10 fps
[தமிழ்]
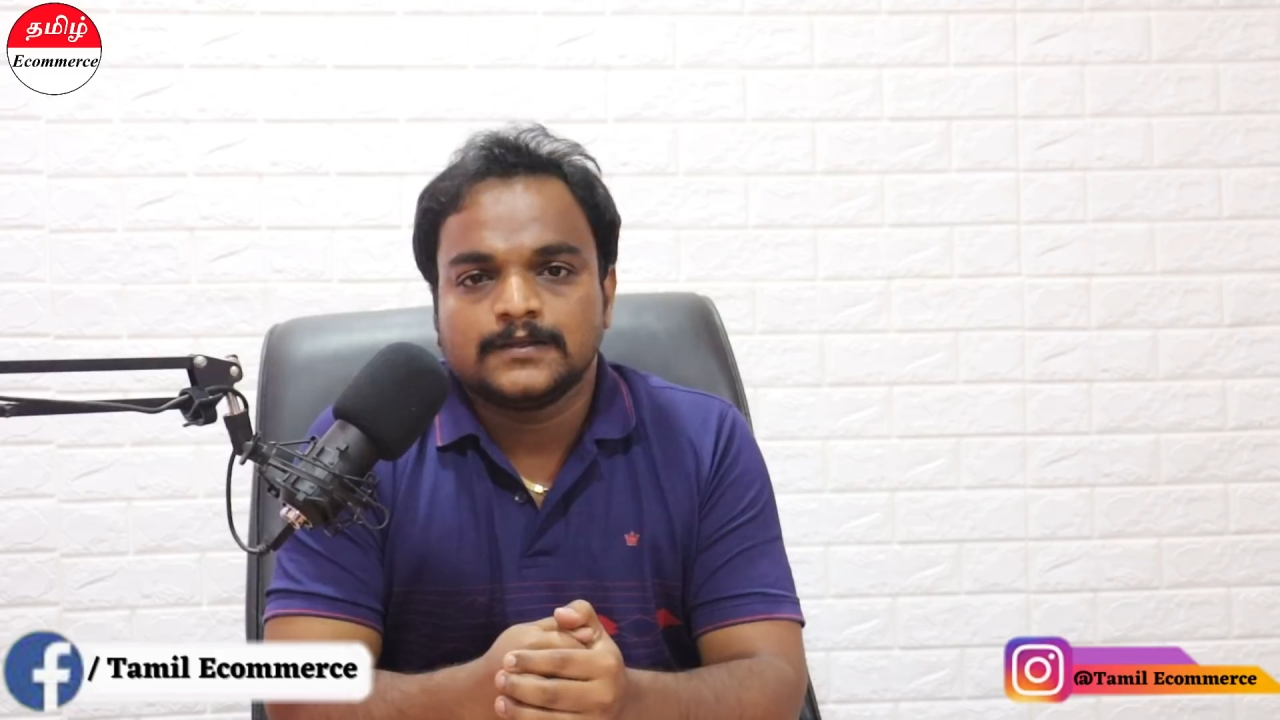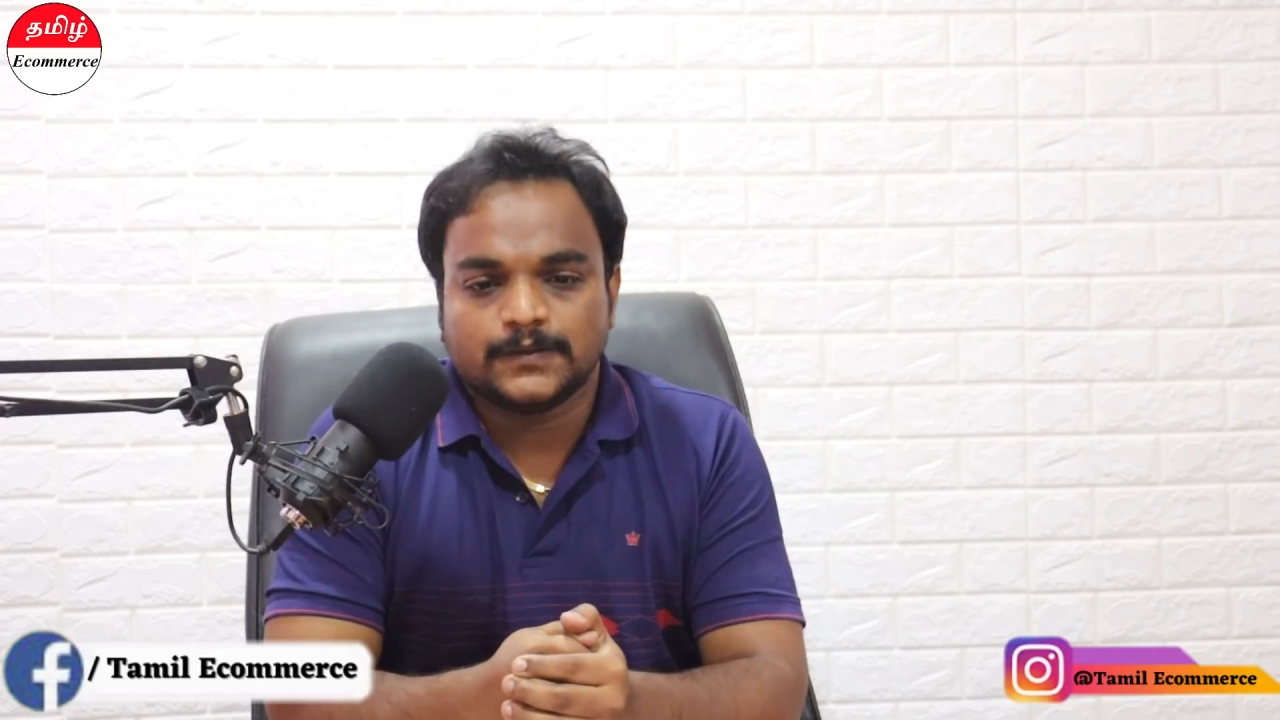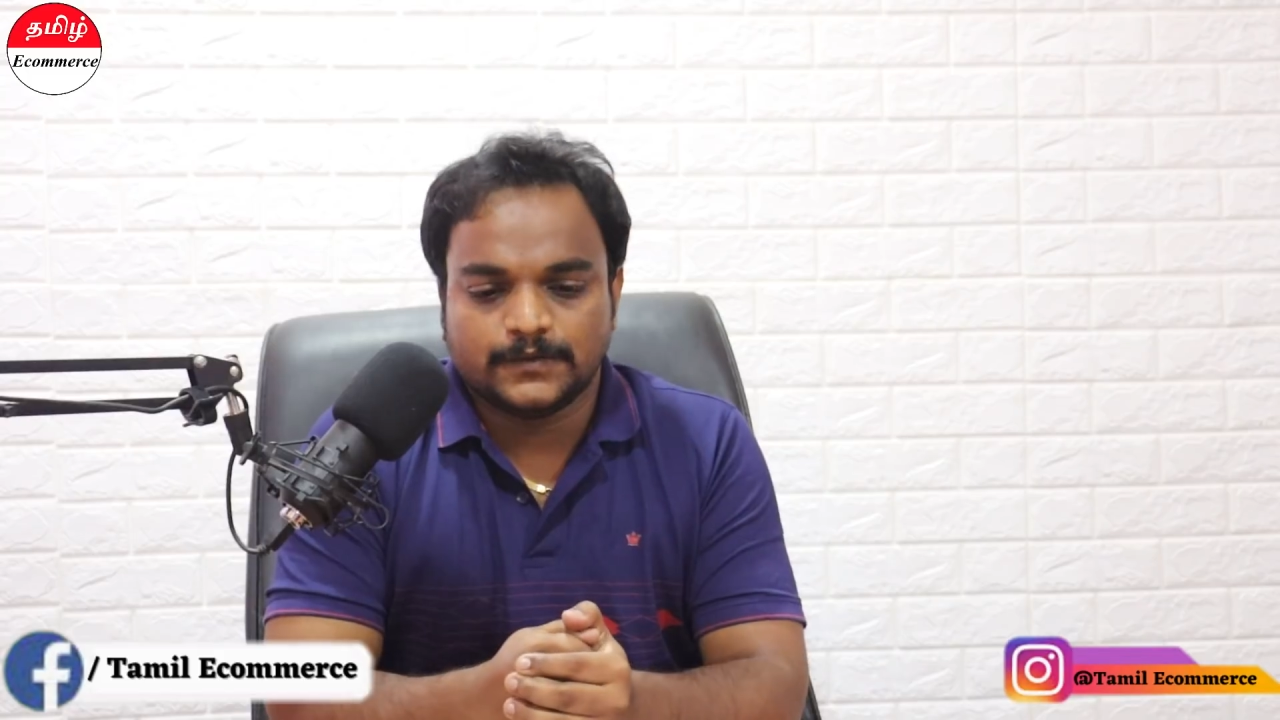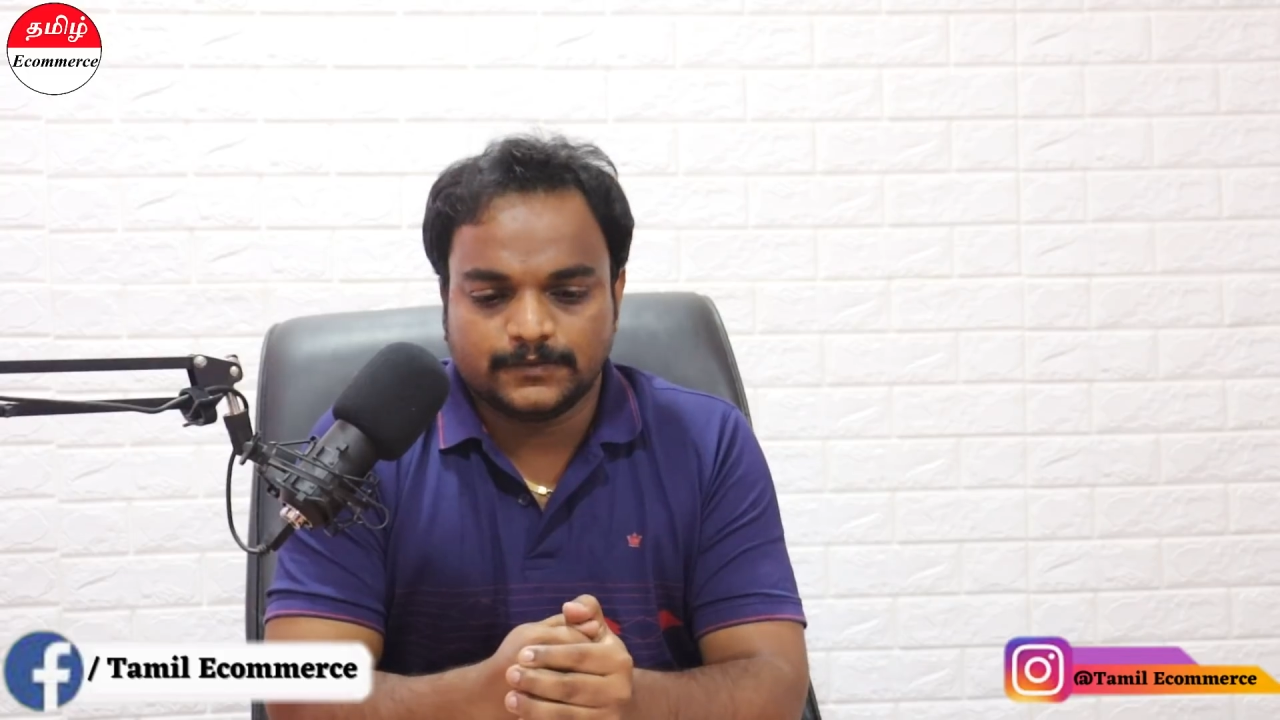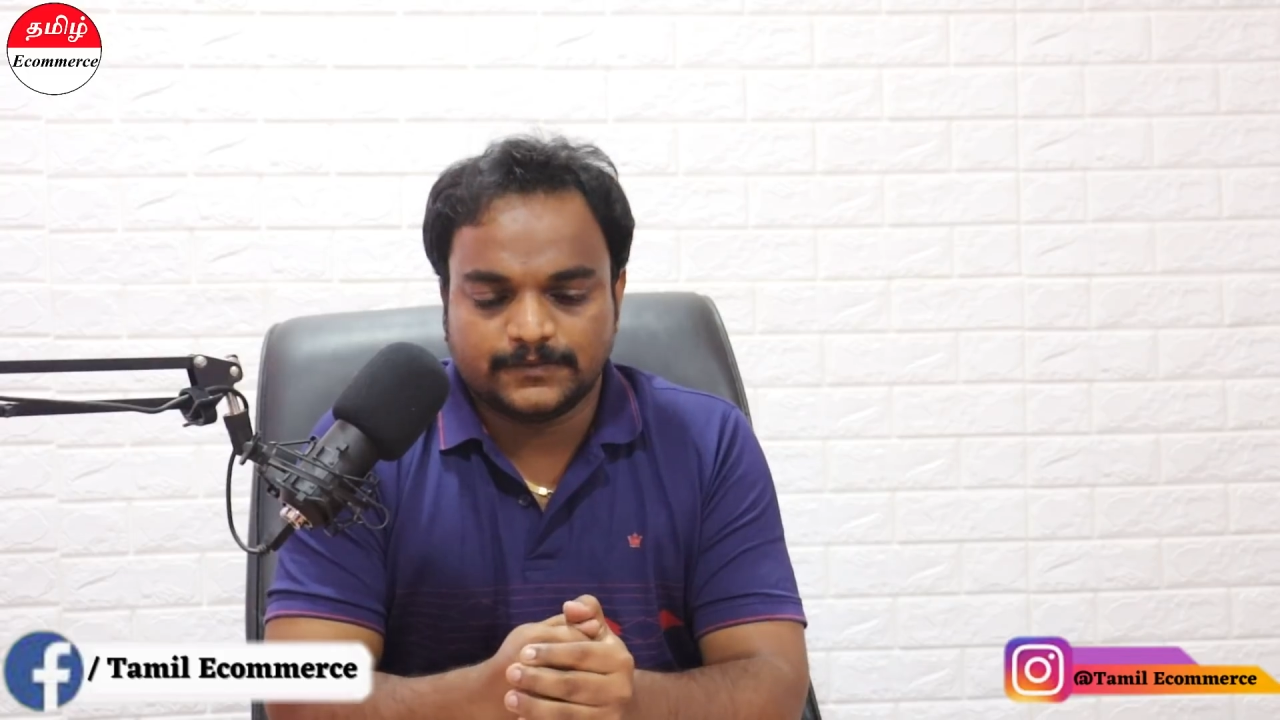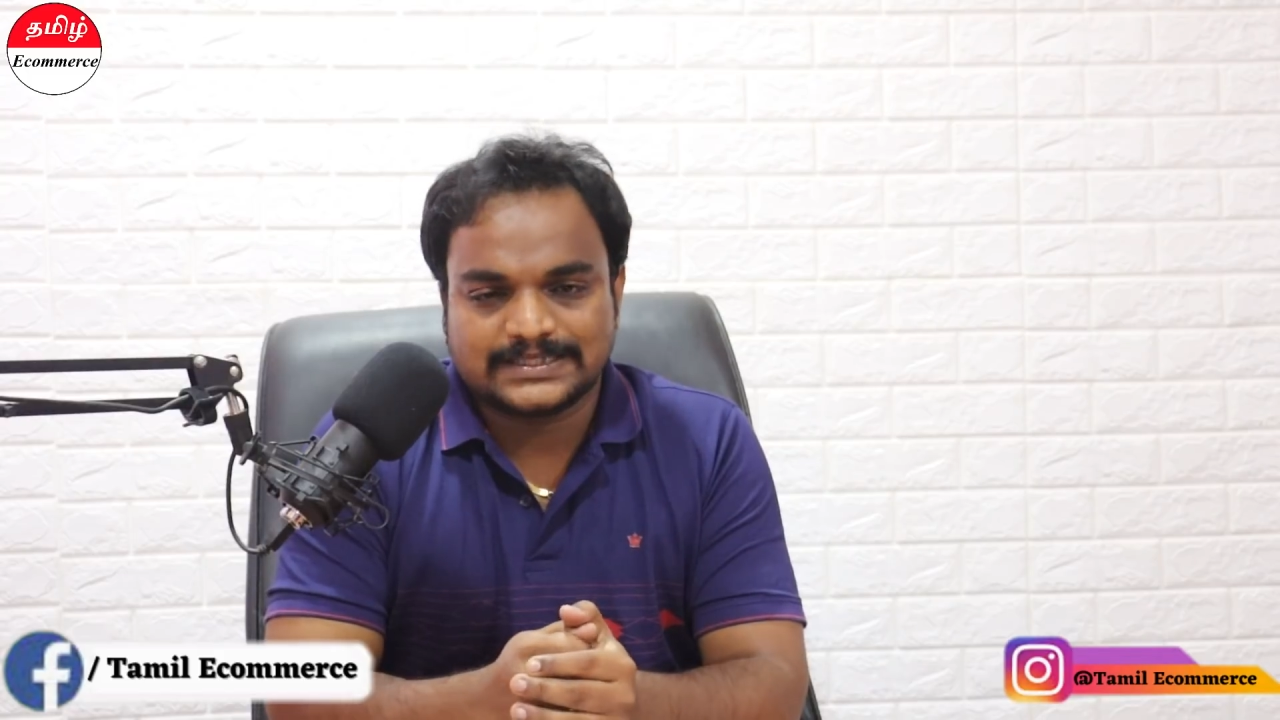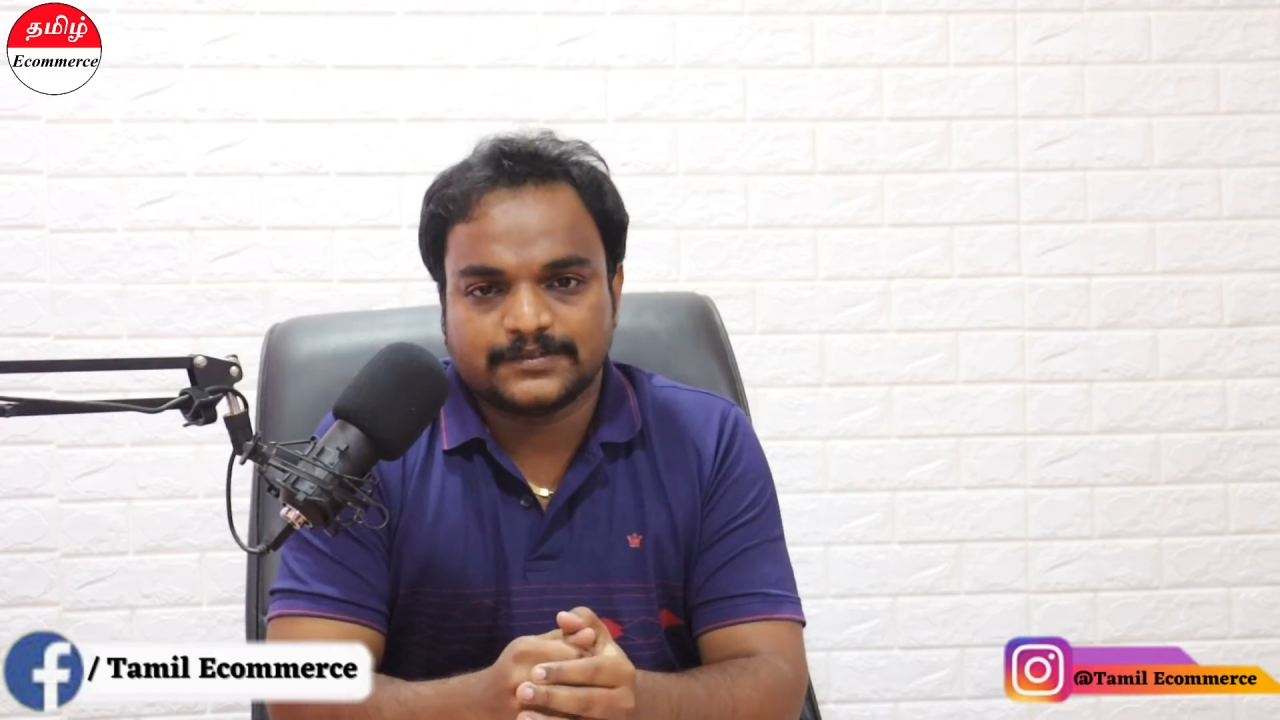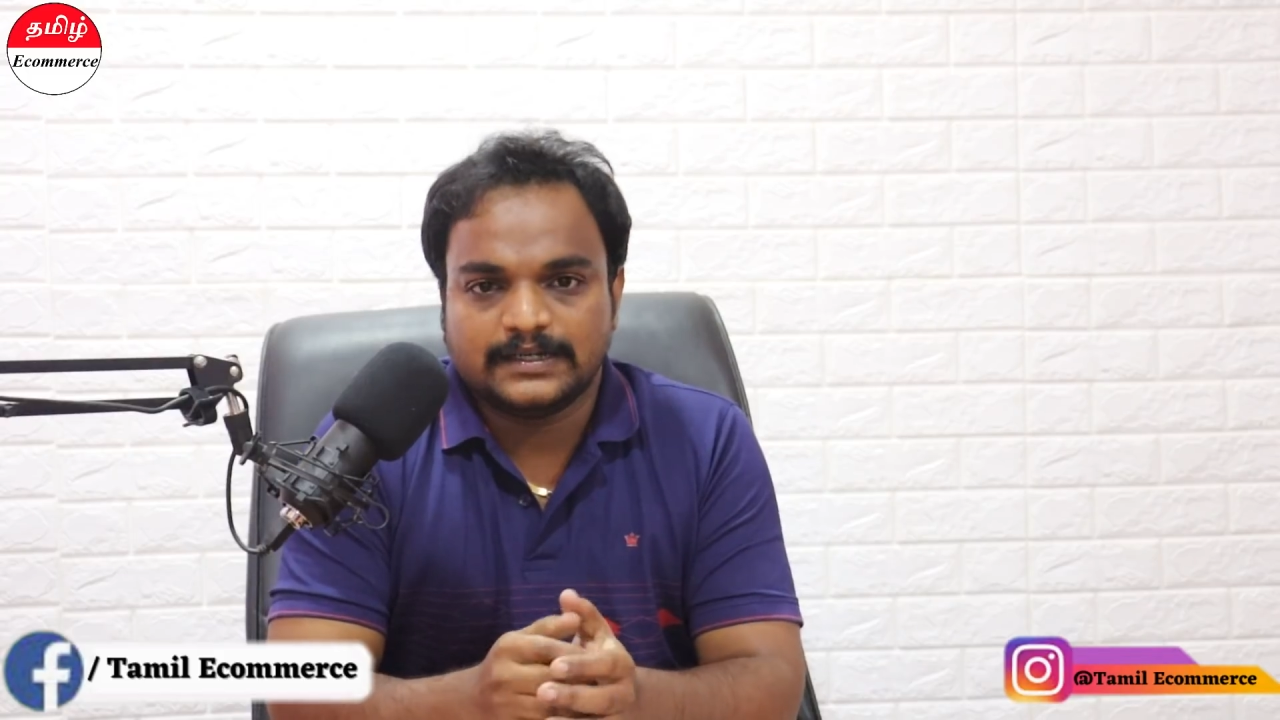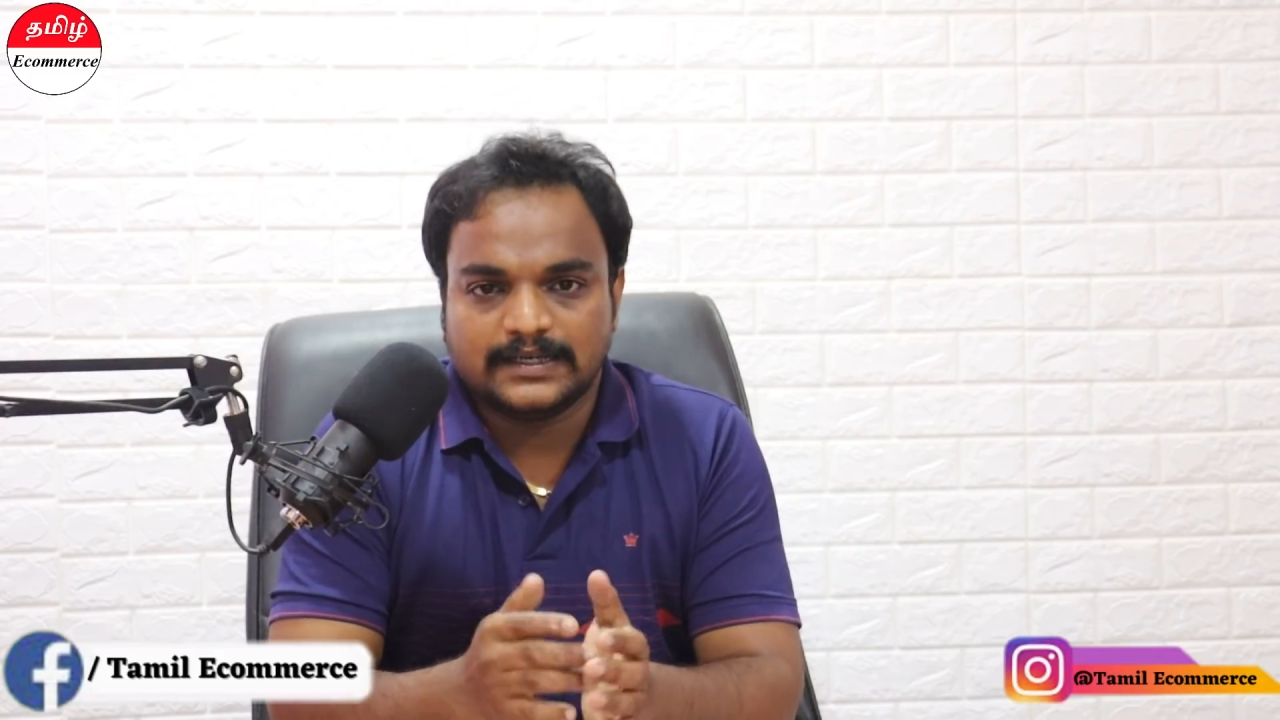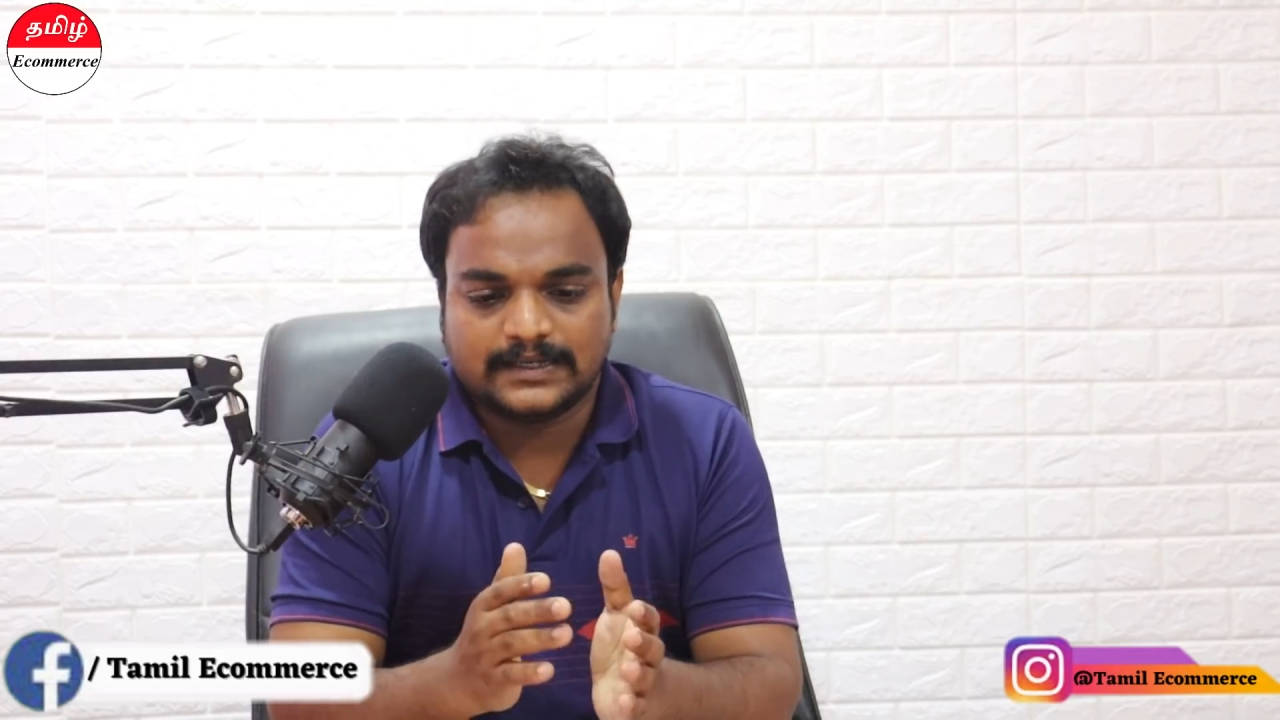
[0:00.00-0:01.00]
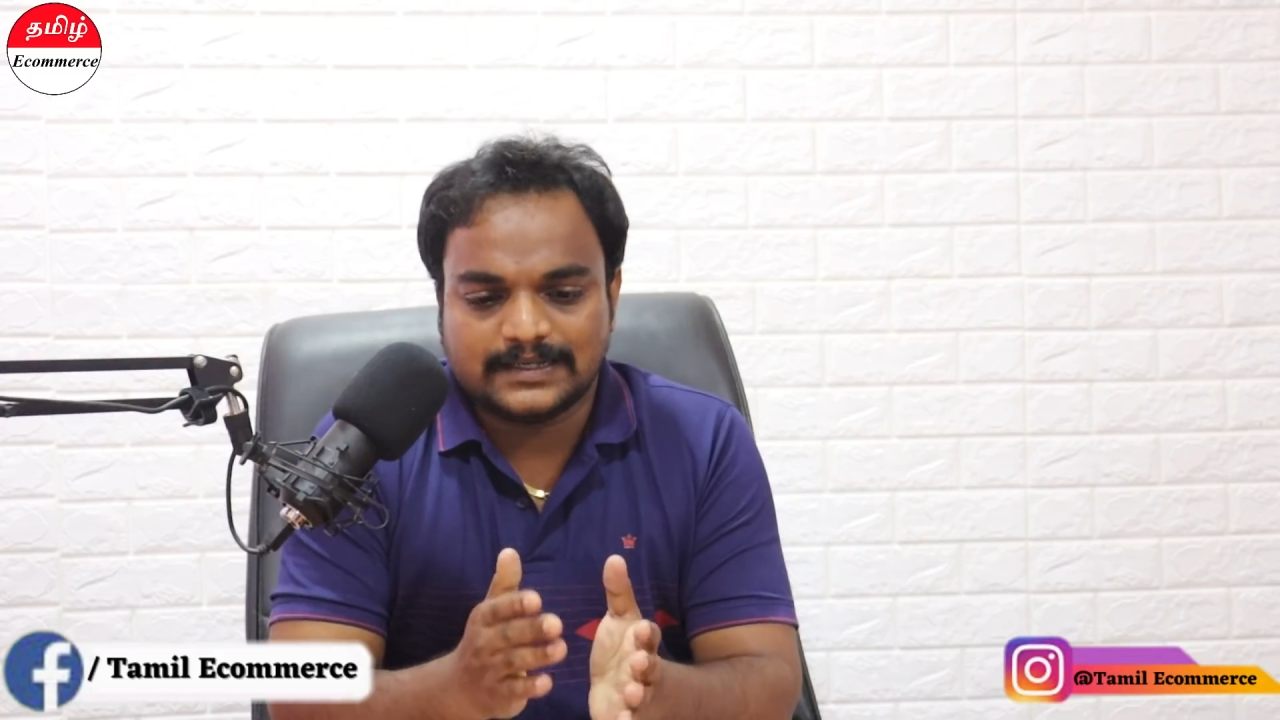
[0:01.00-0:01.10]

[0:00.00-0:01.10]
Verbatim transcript: ஸோ ஃபஸ்ட் ஆஃப் ஆல்